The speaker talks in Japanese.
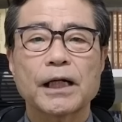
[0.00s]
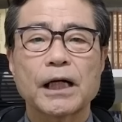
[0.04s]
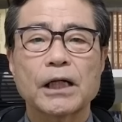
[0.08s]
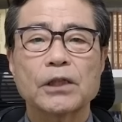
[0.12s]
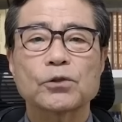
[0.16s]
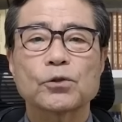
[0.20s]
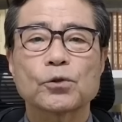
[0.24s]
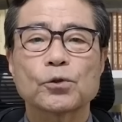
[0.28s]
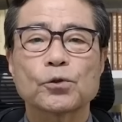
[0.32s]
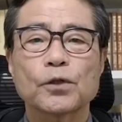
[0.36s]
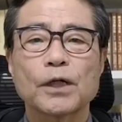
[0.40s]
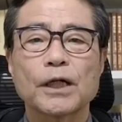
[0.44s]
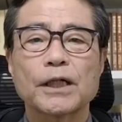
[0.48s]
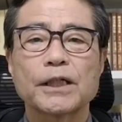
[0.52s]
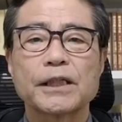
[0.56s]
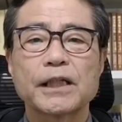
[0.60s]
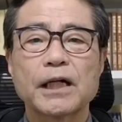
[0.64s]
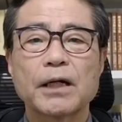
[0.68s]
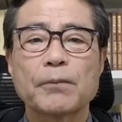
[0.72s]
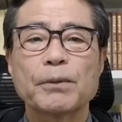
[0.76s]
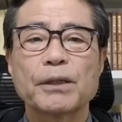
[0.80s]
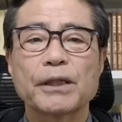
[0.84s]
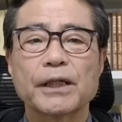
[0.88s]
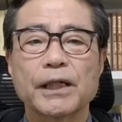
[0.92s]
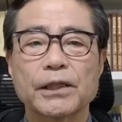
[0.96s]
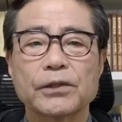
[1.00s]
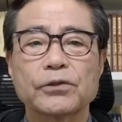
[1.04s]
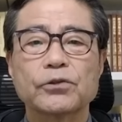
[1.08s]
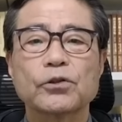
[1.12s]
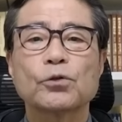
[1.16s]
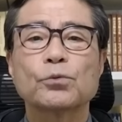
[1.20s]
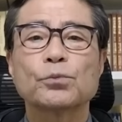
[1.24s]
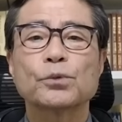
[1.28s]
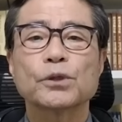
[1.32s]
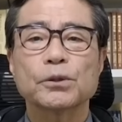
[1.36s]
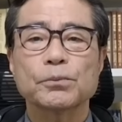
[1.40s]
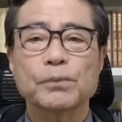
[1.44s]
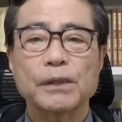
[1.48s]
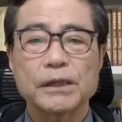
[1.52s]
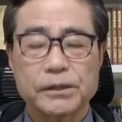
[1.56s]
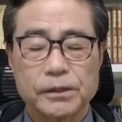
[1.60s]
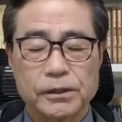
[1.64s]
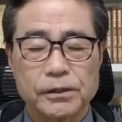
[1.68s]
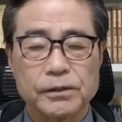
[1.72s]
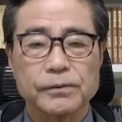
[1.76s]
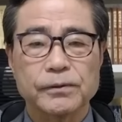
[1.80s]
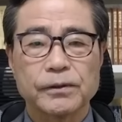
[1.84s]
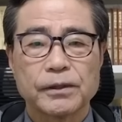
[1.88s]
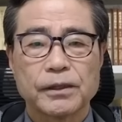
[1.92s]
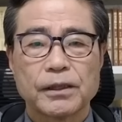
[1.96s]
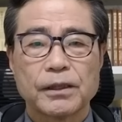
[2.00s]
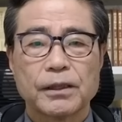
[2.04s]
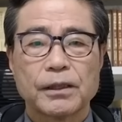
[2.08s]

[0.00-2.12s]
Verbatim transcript: いがあることは否めないと思います。